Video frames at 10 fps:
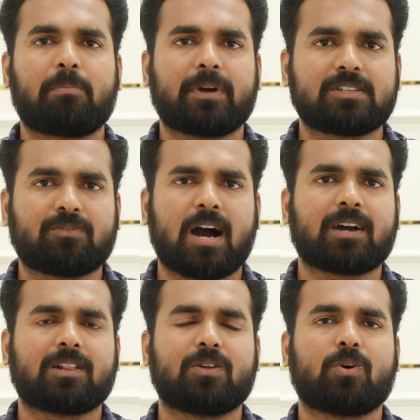ப்ராப்பர்ட்டிஸ்
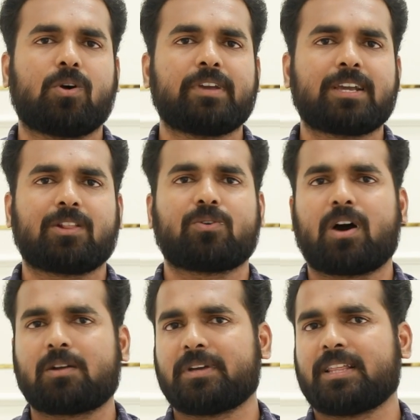வாங்குறதுக்கோ விற்கிறதுக்கோ
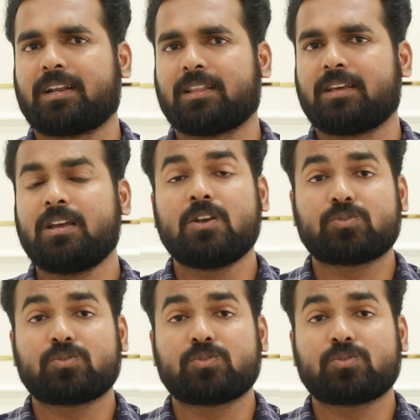அனுமதி இருக்குது